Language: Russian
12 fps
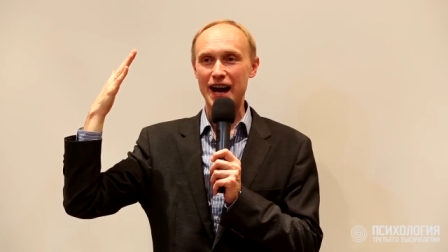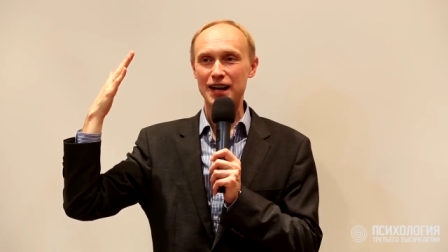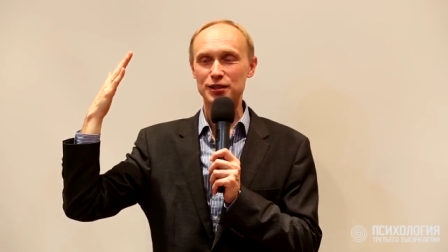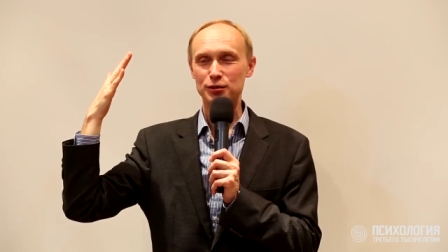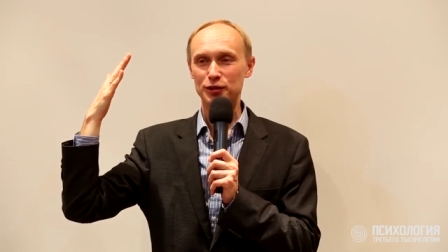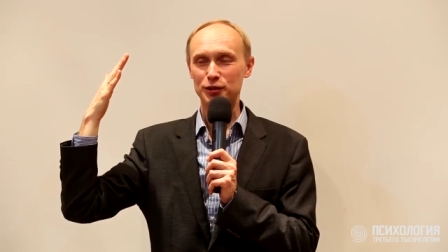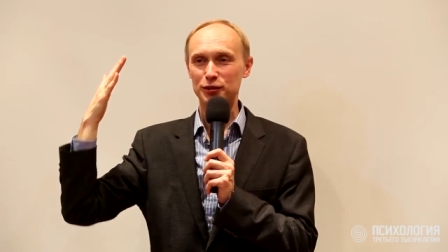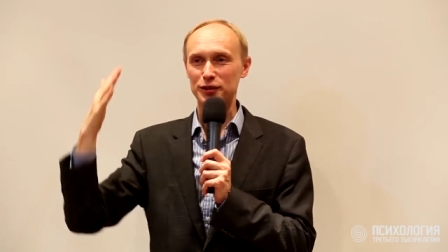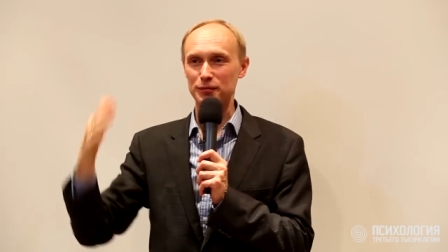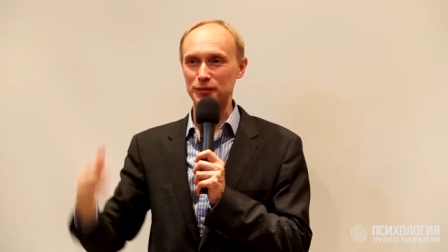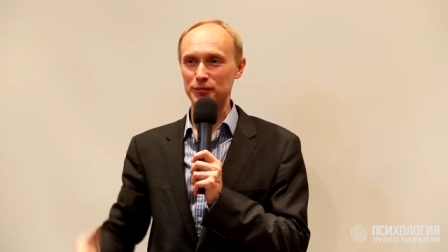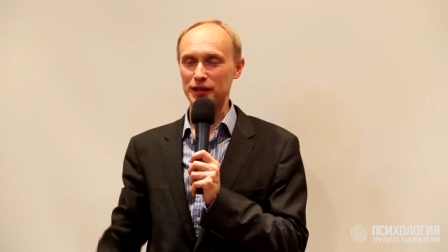А что
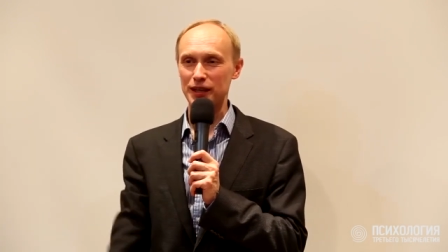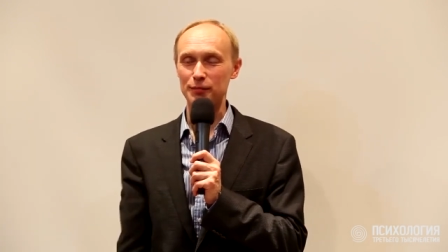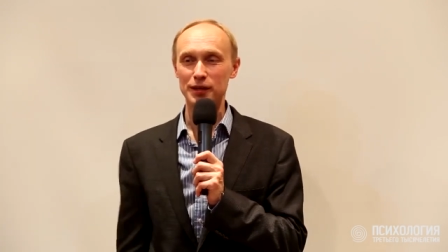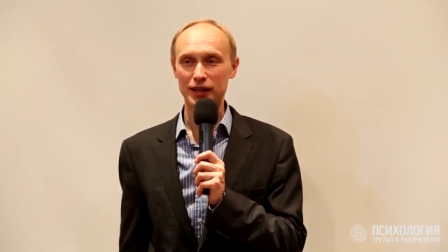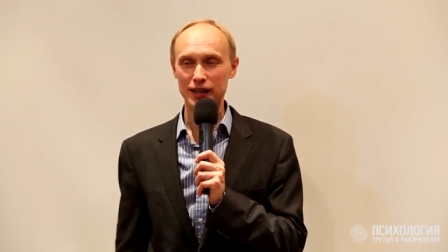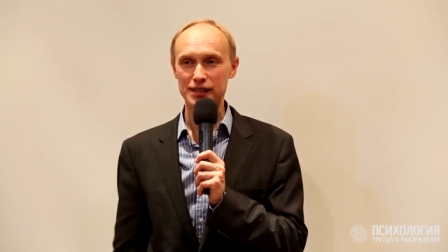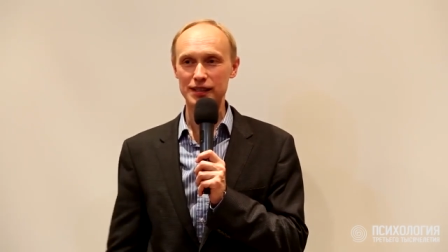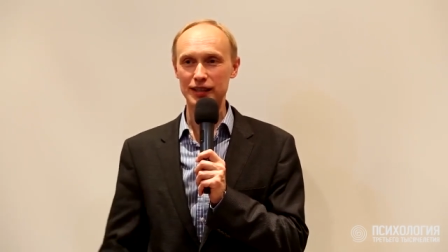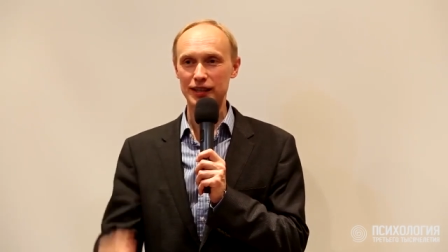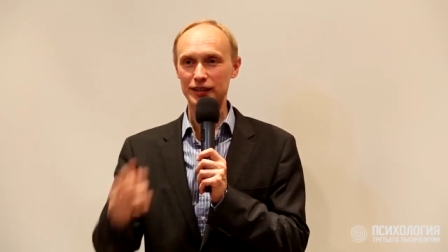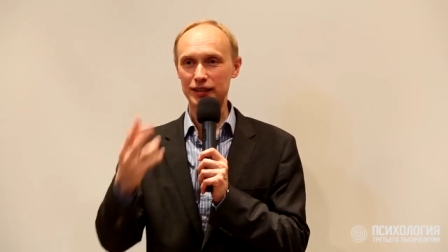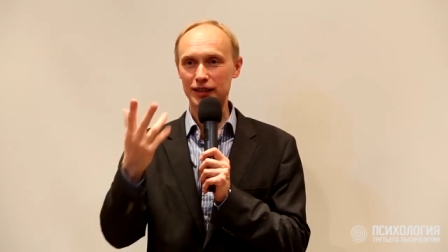такое, например,
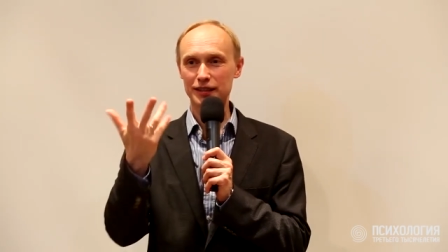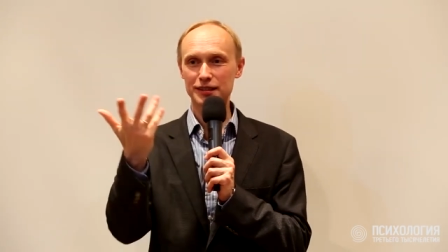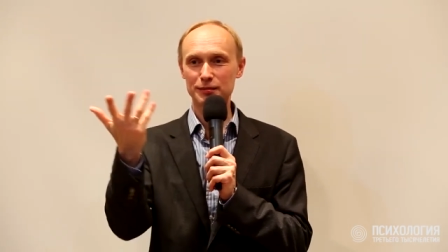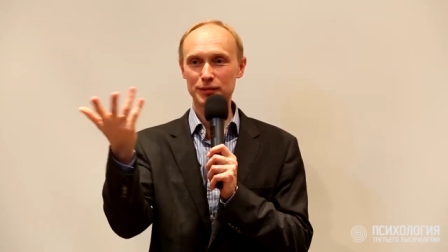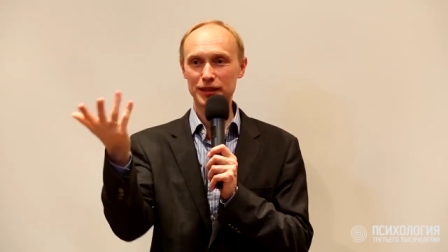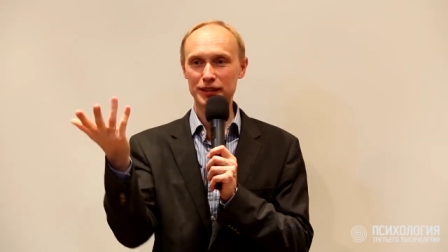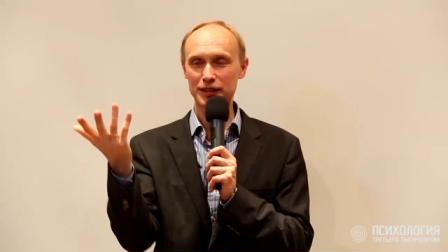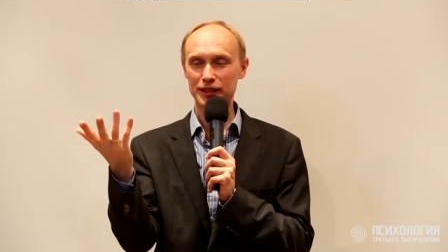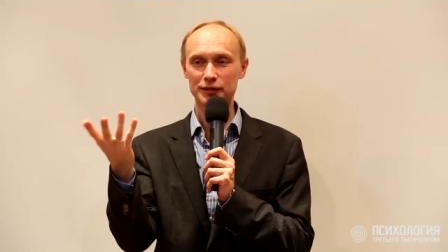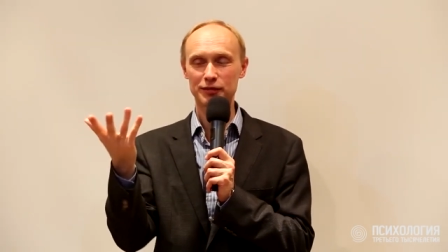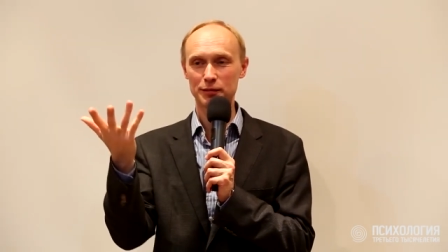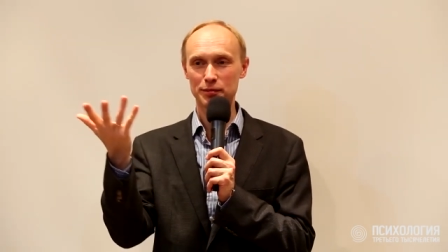американский контракт
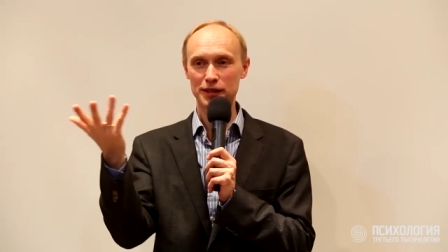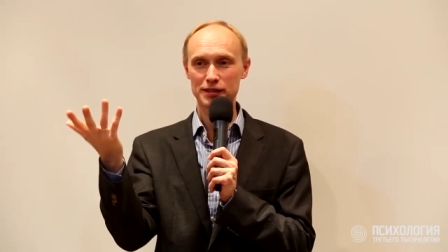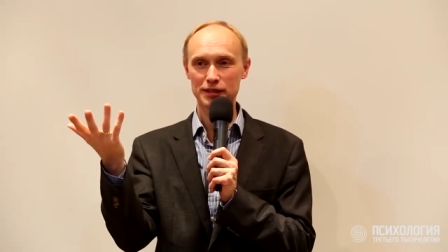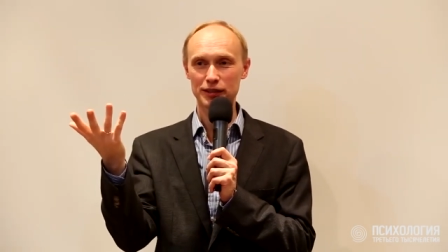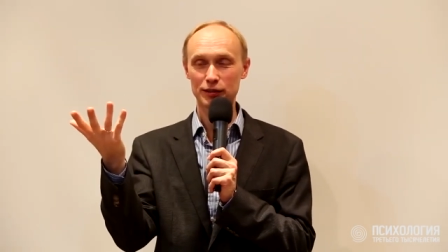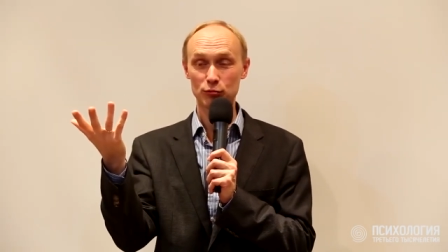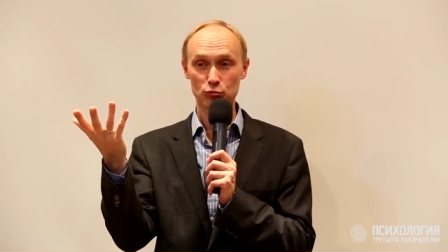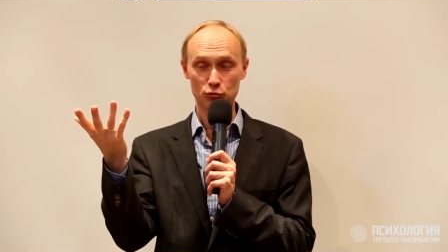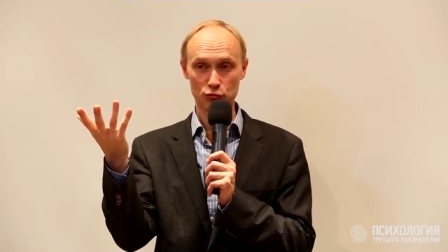семейный или европейский?